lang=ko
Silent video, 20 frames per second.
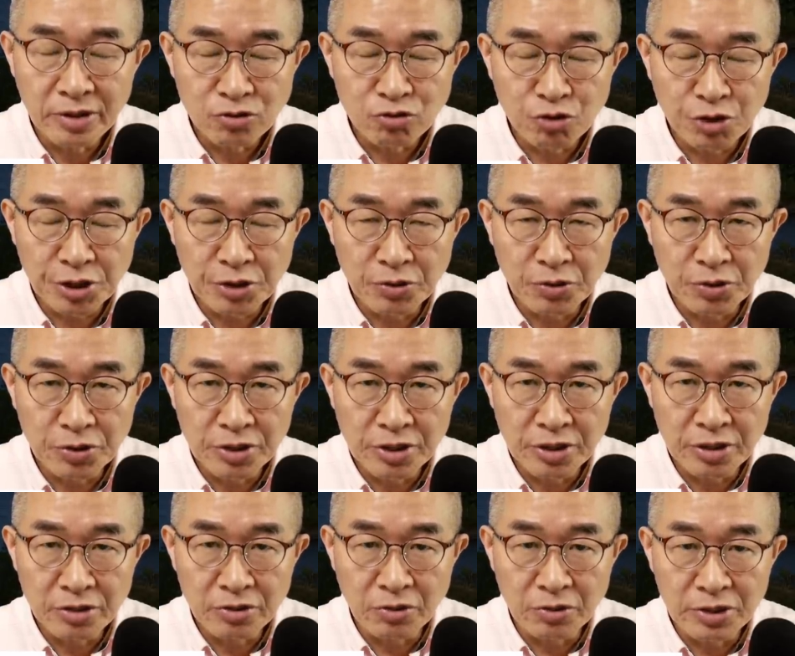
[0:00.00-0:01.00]
최고
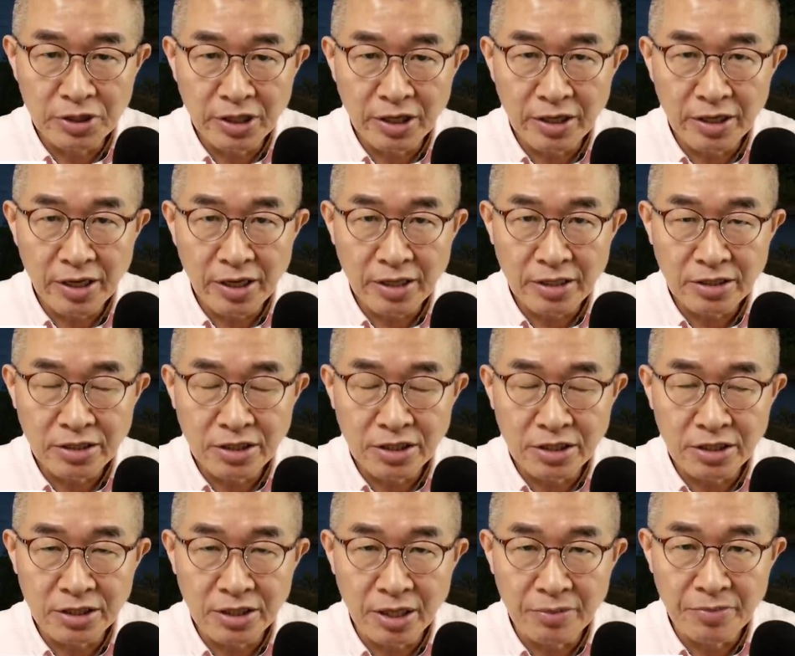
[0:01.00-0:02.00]
영도자의
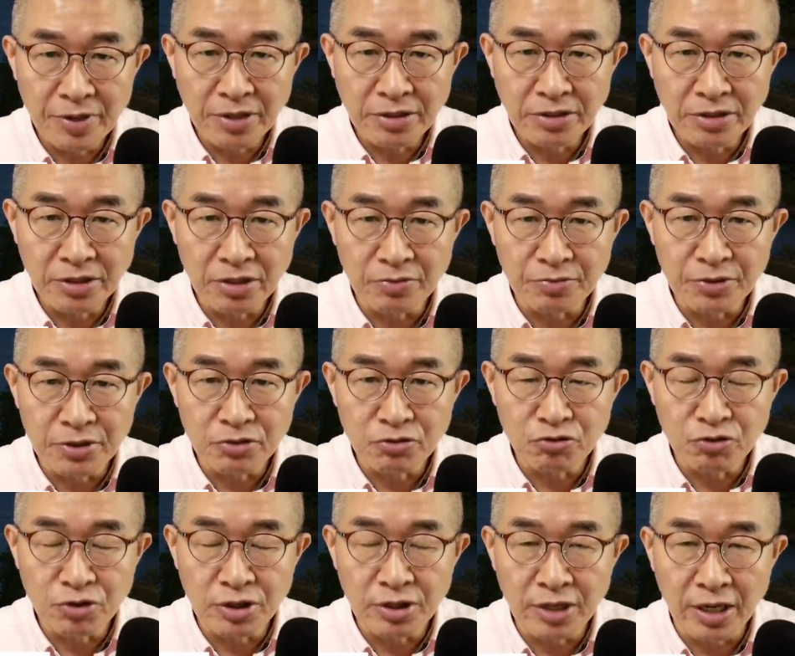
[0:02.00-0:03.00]
지시나 명령 없이
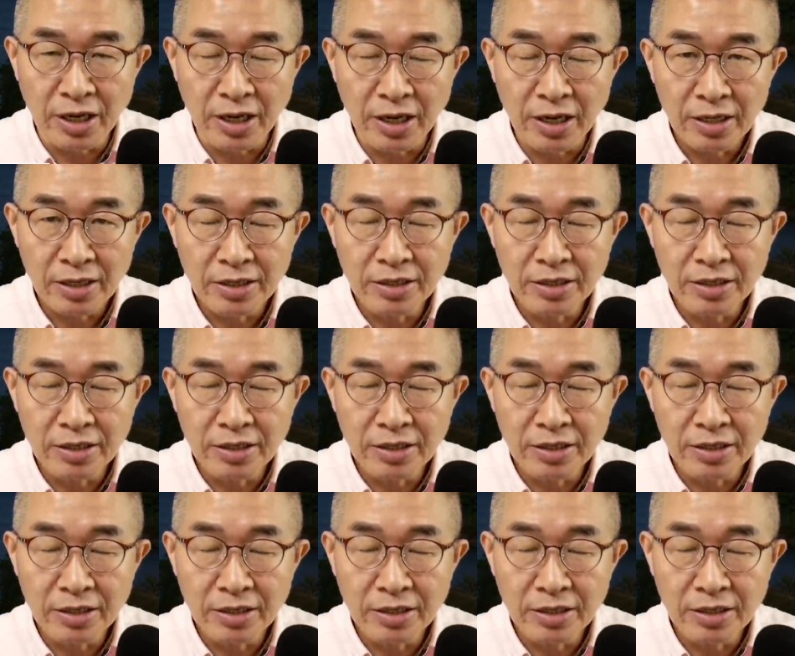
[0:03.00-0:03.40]
죽인다.